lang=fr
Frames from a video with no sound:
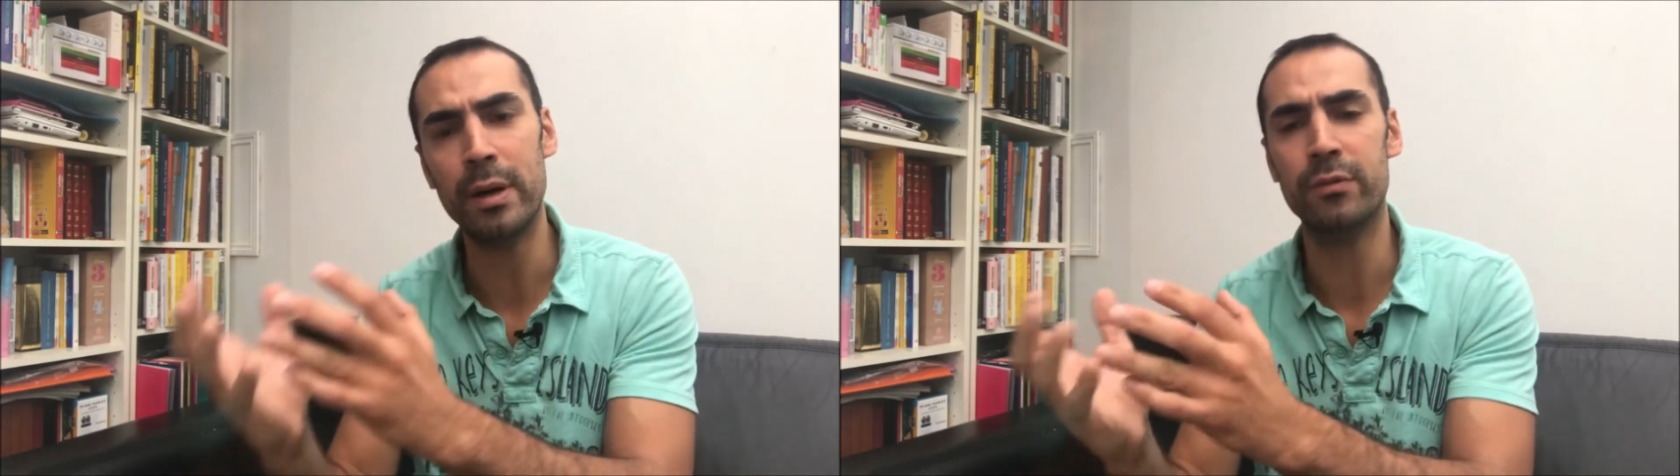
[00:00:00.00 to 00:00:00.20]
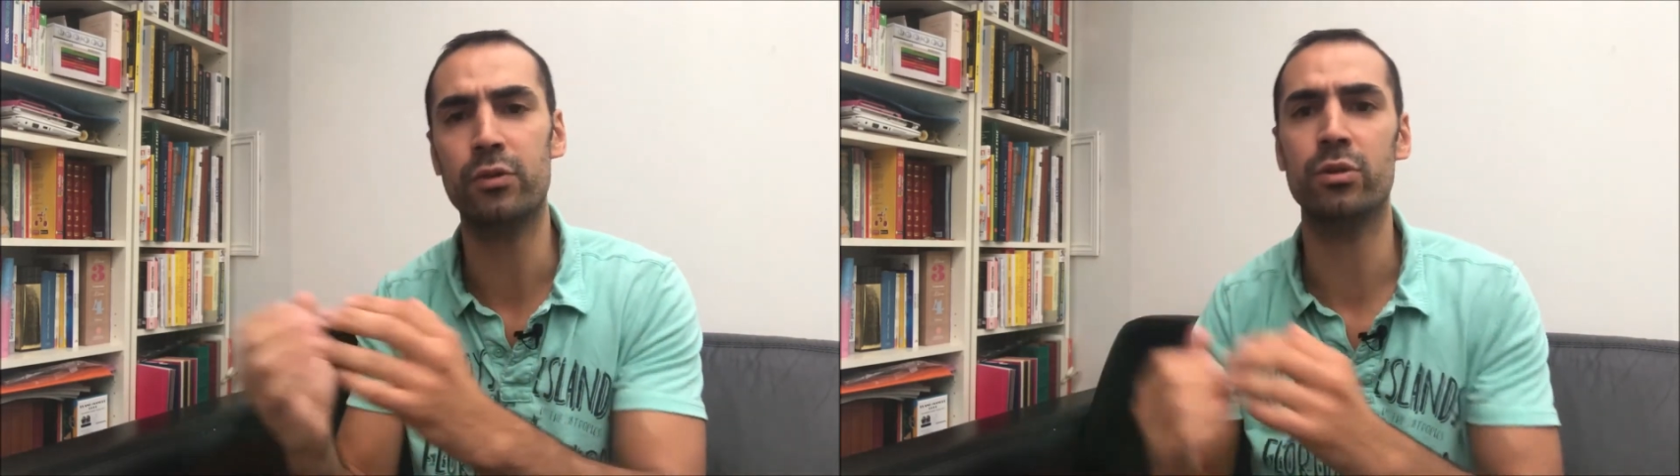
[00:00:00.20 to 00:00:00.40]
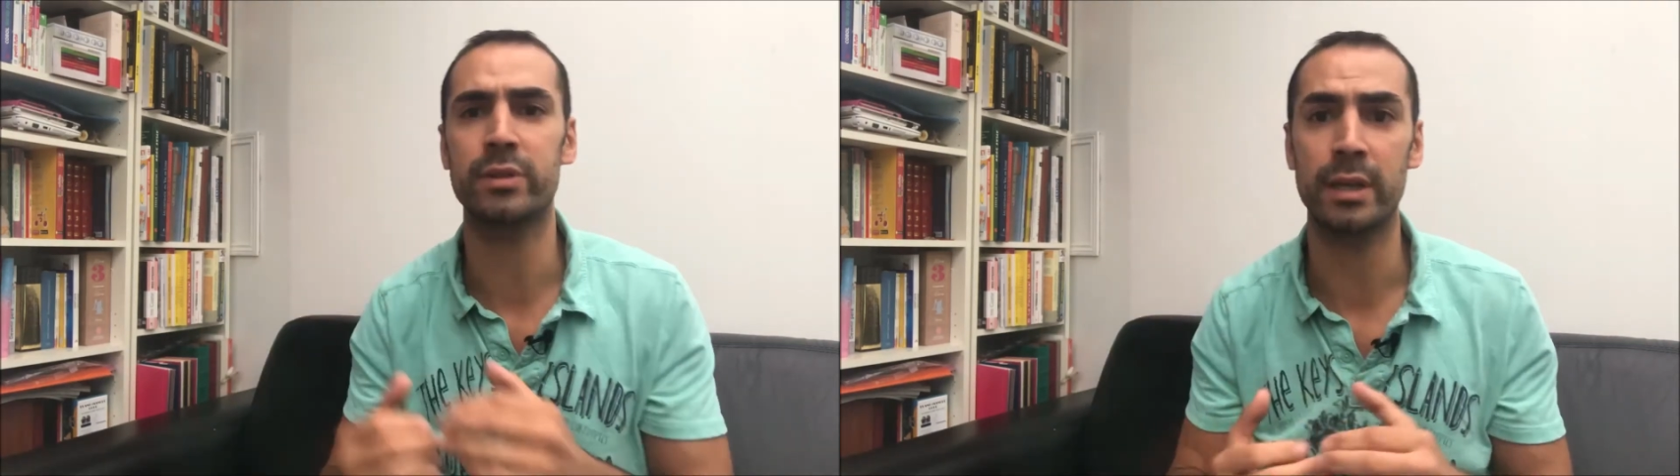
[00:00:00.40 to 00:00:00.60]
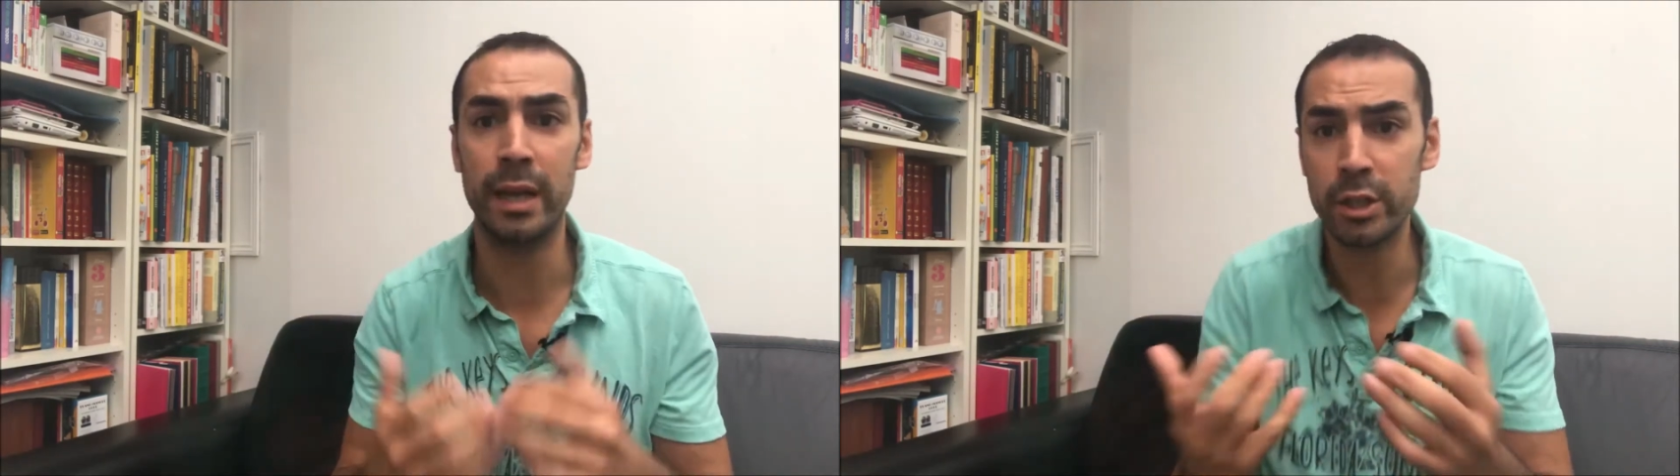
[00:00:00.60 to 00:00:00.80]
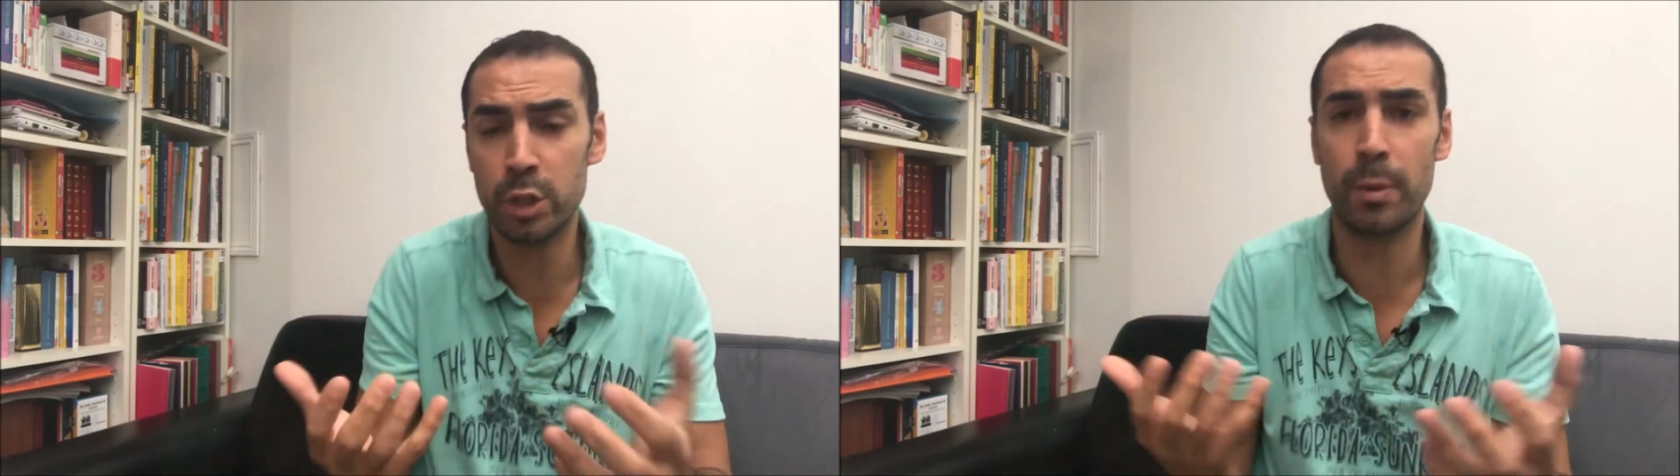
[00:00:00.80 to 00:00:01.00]
influencer.
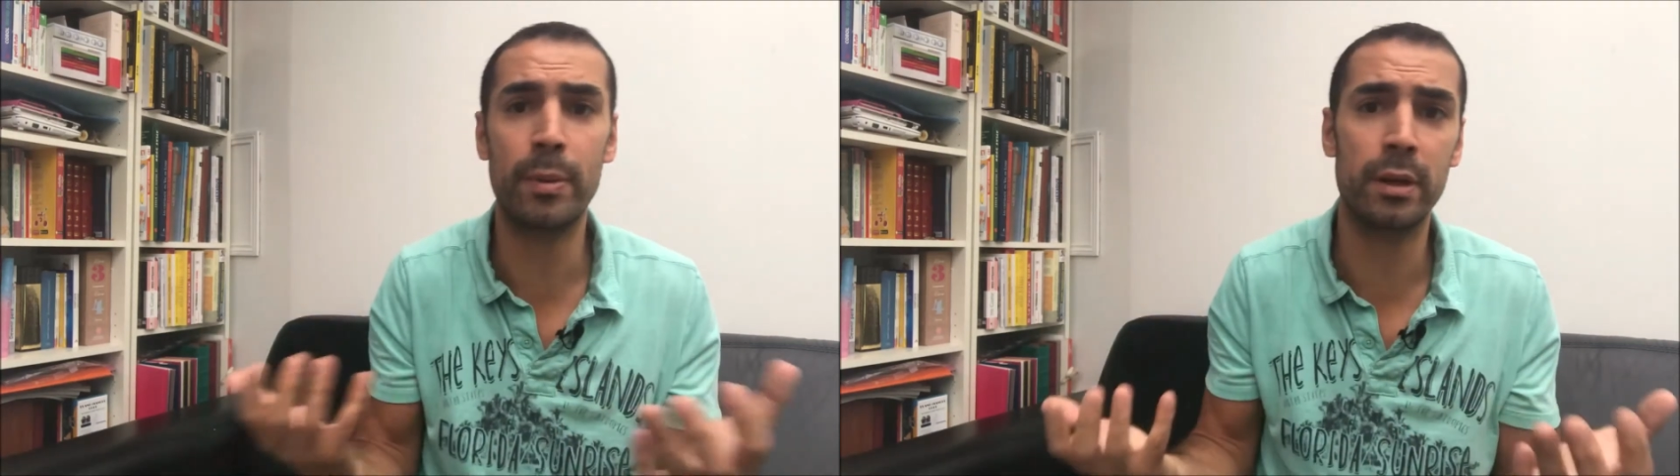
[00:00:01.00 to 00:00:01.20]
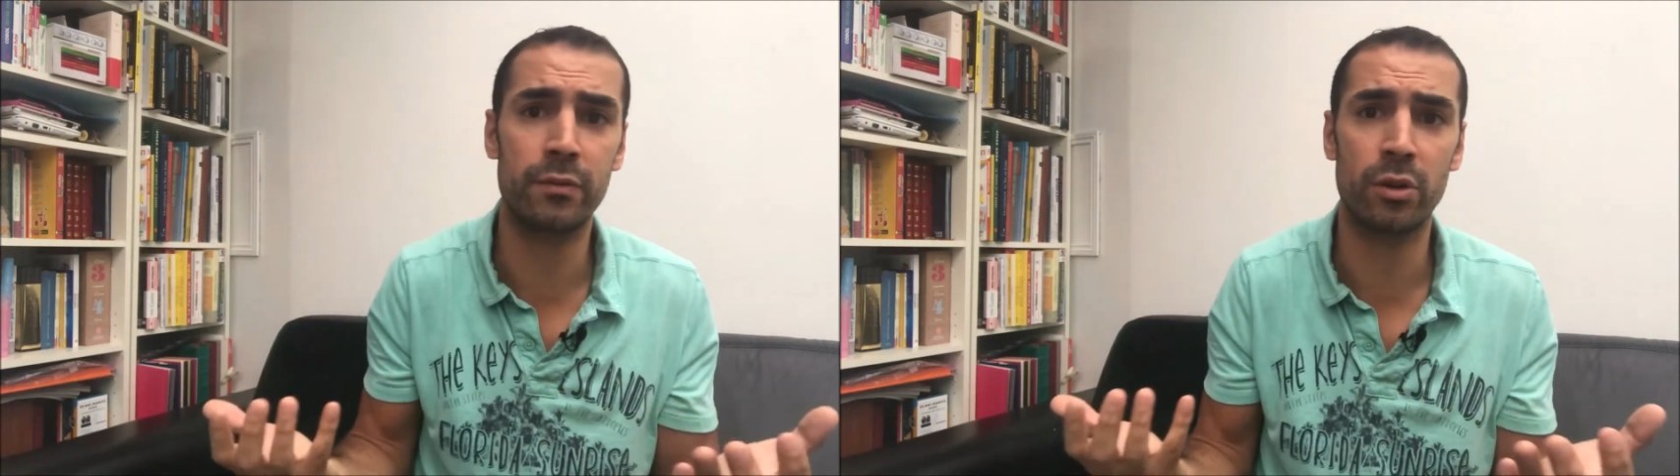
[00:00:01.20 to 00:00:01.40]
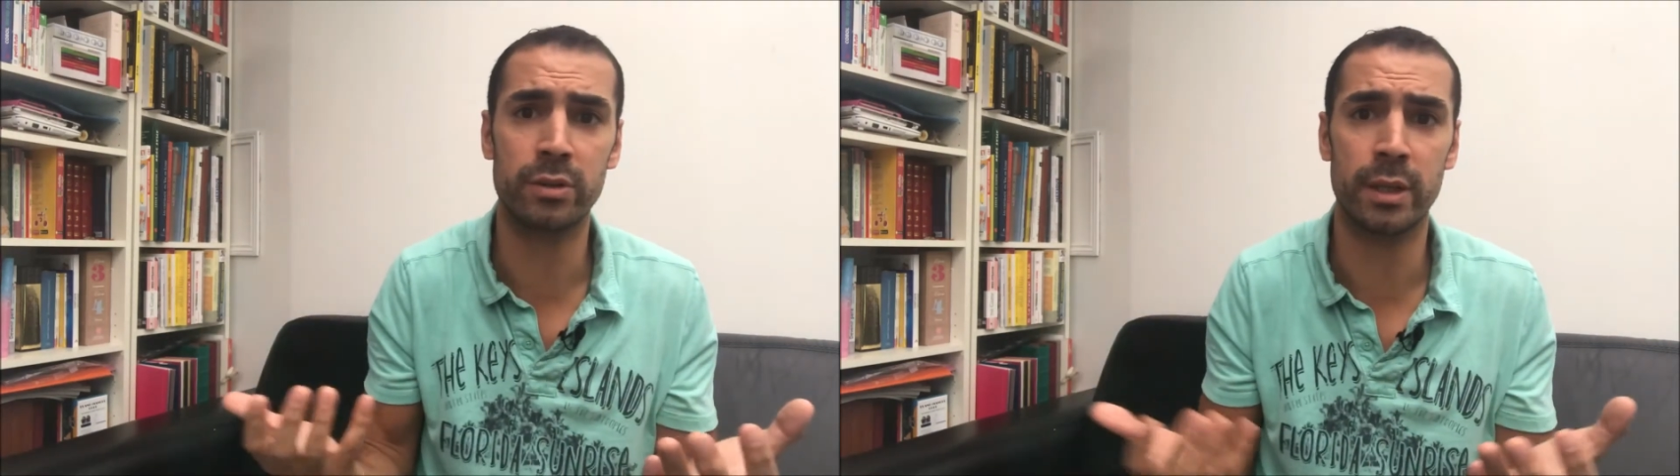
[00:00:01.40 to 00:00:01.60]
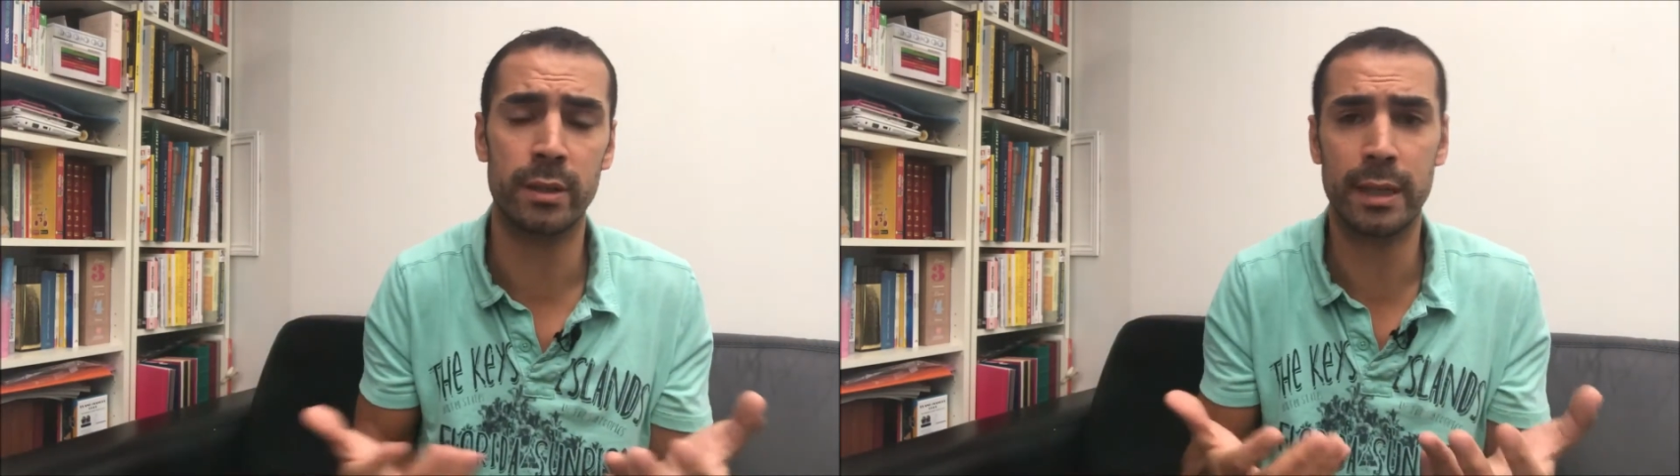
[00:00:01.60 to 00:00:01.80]
L'âge, tu ne peux pas l'influencer.